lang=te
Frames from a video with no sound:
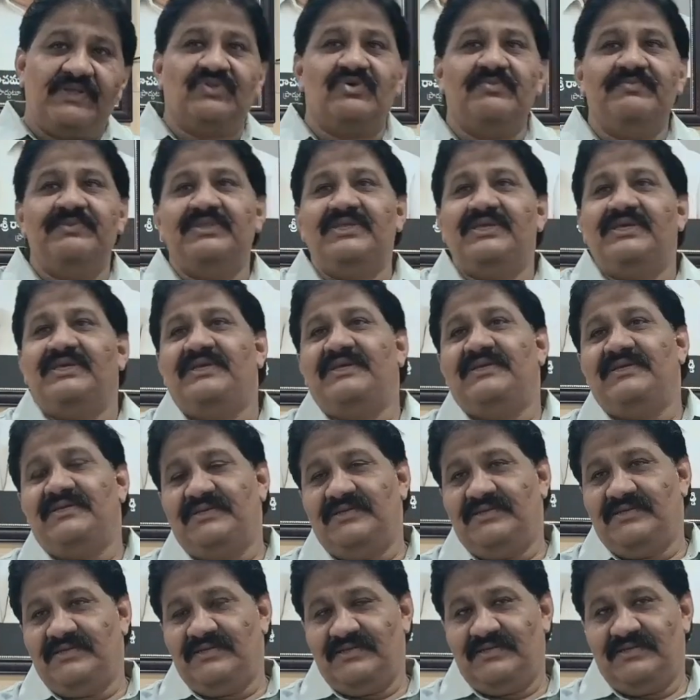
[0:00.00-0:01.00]
పంతొమ్మిది
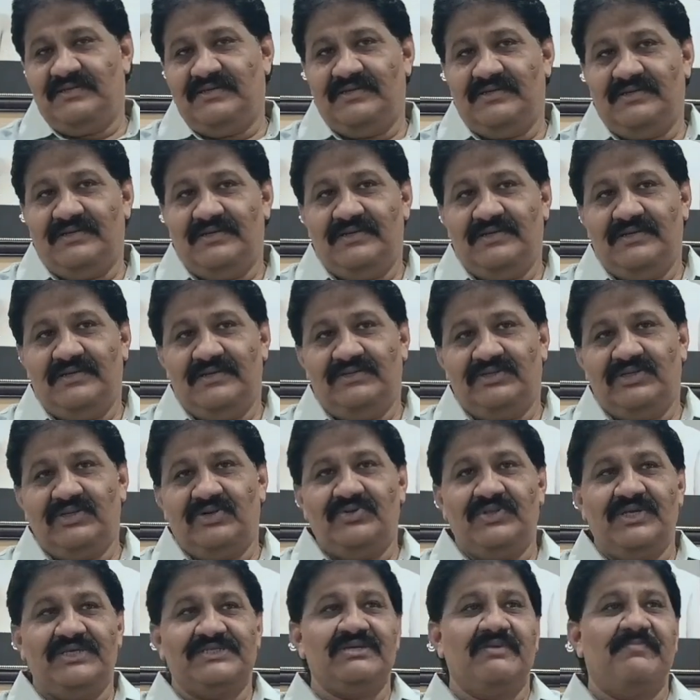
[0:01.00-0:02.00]

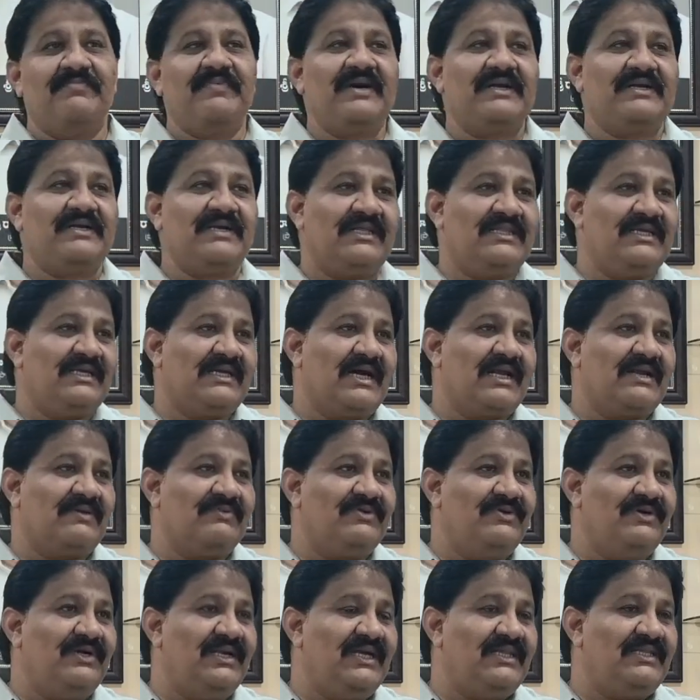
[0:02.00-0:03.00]
తెలుగుదేశం పార్టీ
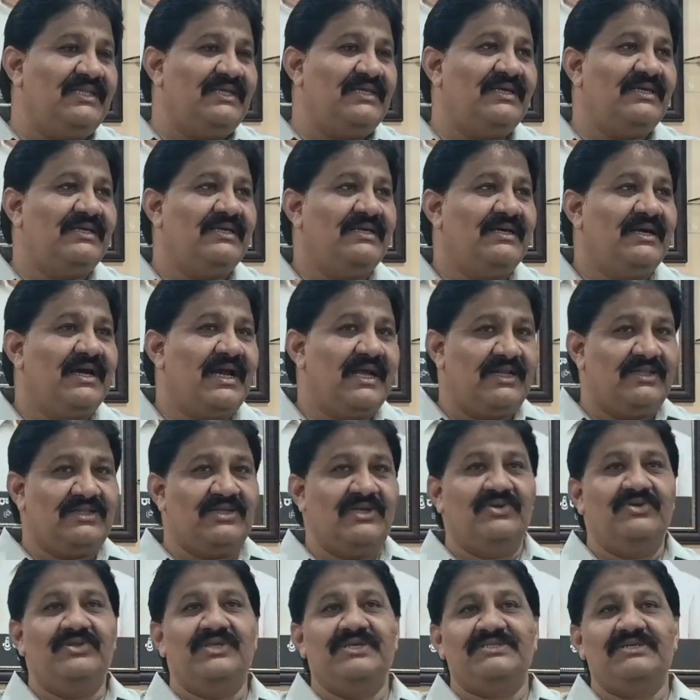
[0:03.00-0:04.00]
అధికారంలో ఉన్నది ఆయన
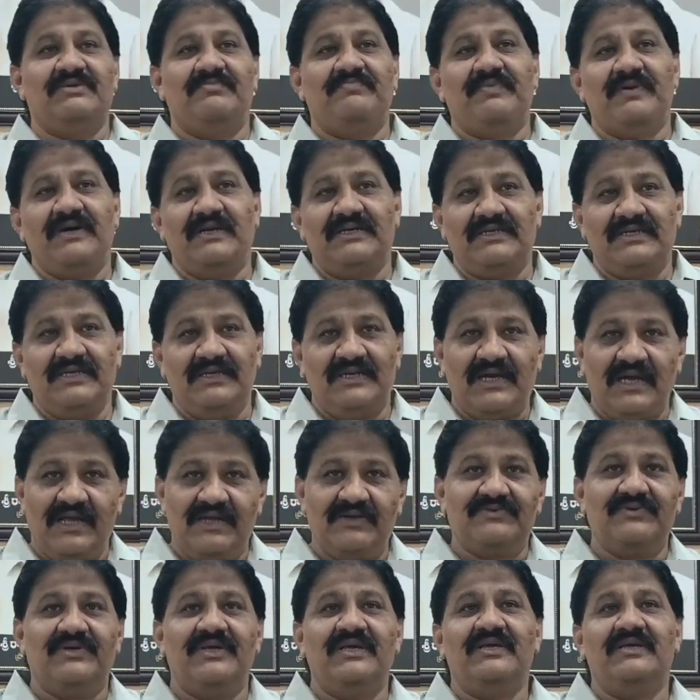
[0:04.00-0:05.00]
తెలుగుదేశం పార్టీ
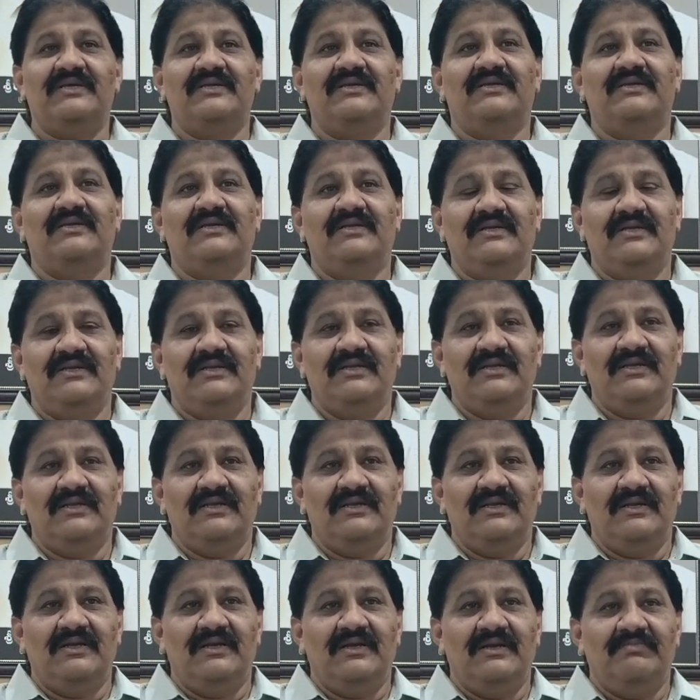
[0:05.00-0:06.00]
నాయకుడే
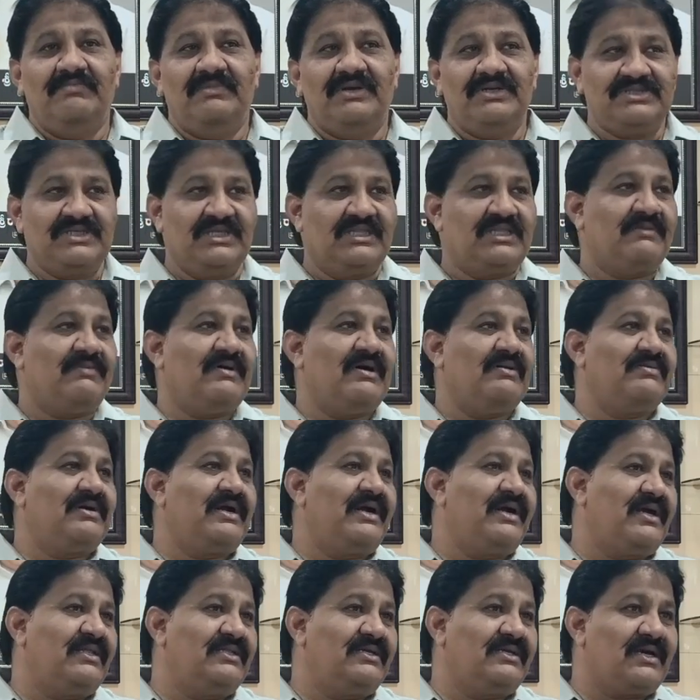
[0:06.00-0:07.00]
మరి చంద్రబాబు
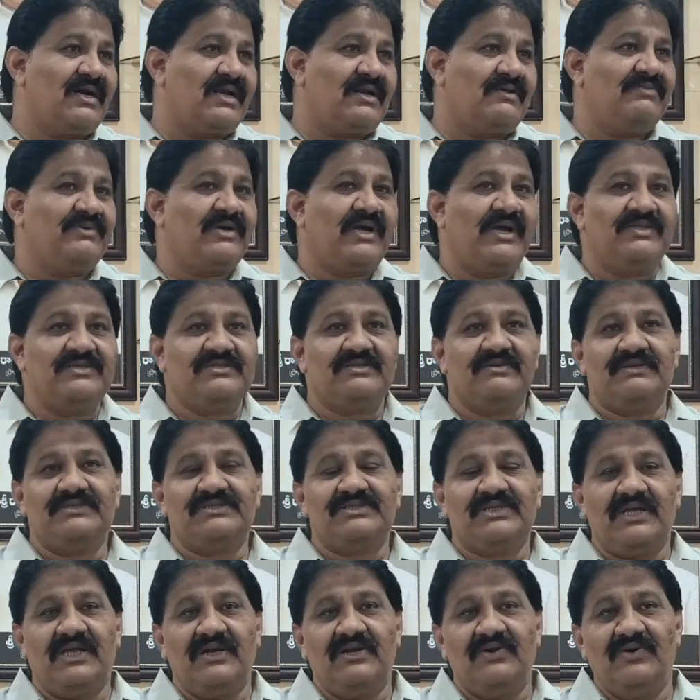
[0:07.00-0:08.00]
నాయుడు అధికారం ఉండే ఐదు
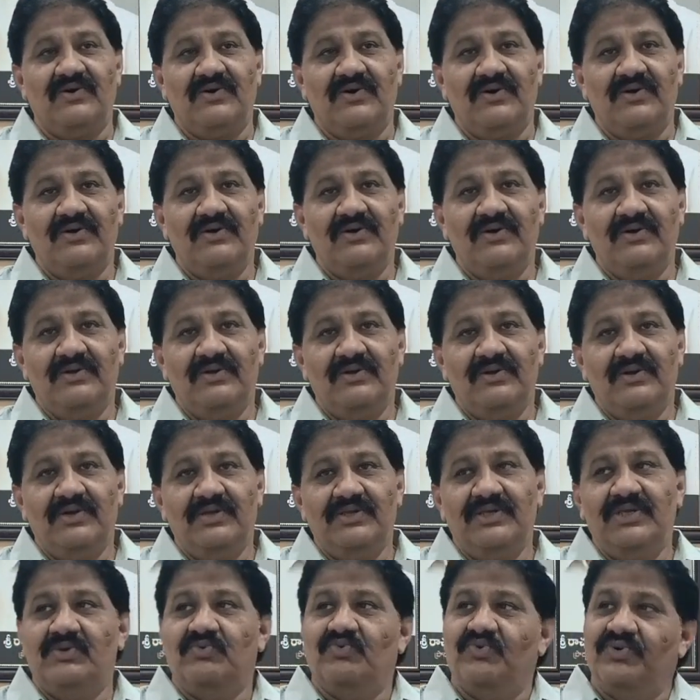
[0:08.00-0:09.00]
సంవత్సరాల్లో
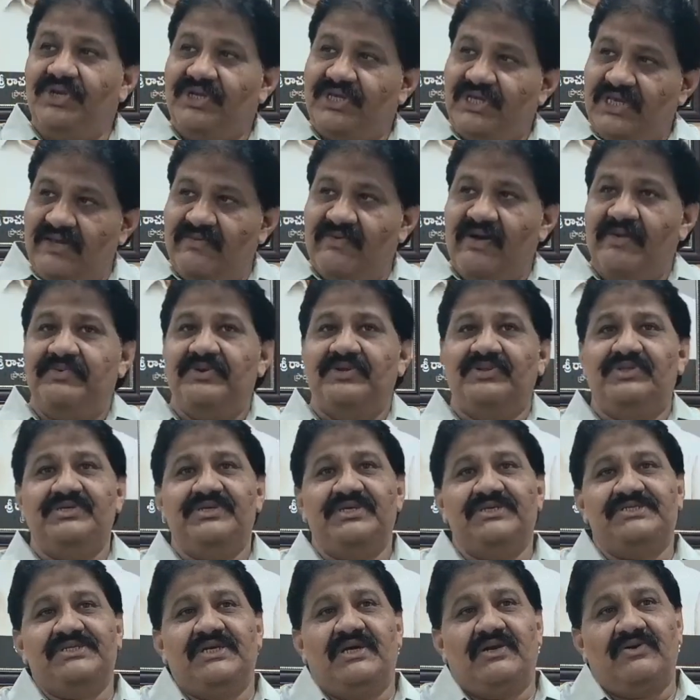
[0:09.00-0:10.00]
ఈ ఊరికి ఏం అభివృద్ధి
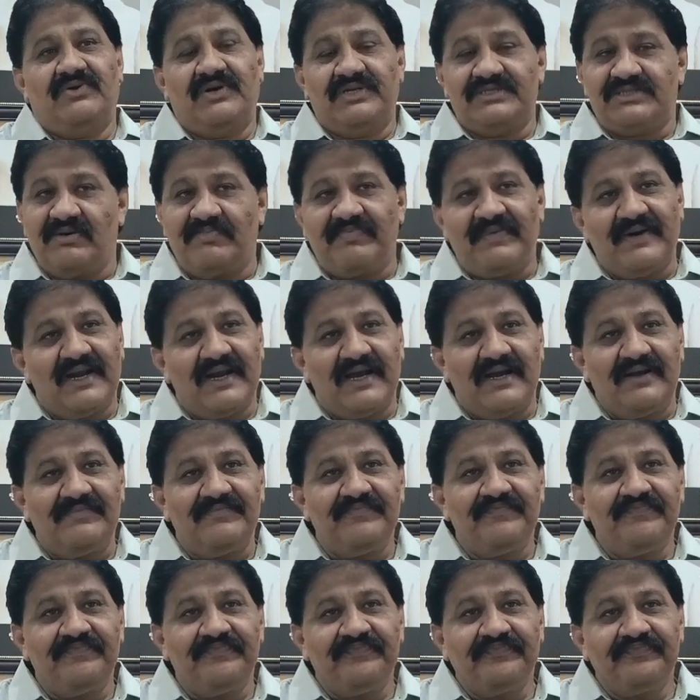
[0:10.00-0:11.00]
చేసినారో కూడా చెప్పాలా
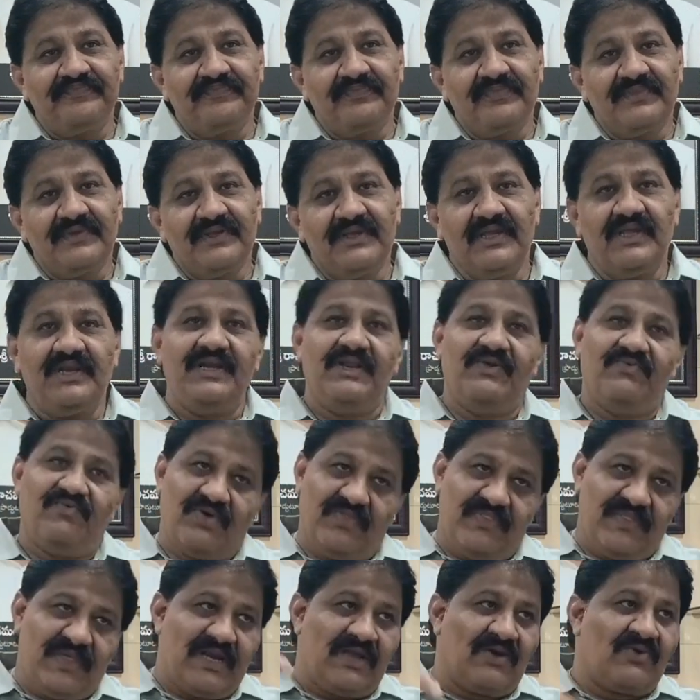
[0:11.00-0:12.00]
ఎన్ని
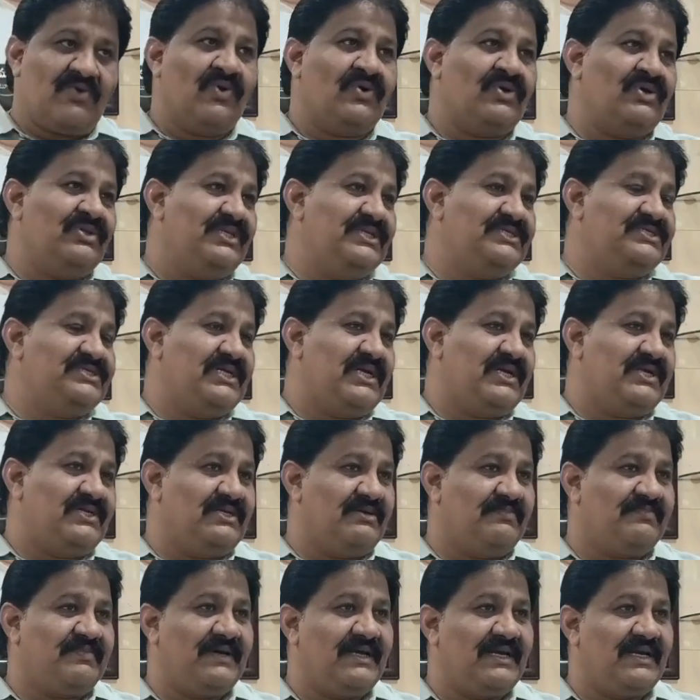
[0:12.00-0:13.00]
వందల కోట్లు తెచ్చినారో
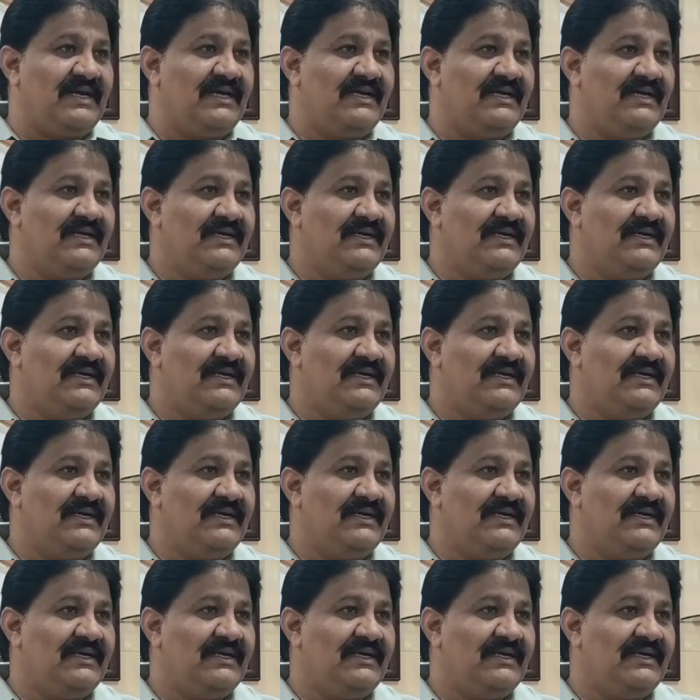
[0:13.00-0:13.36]
చెప్పాలా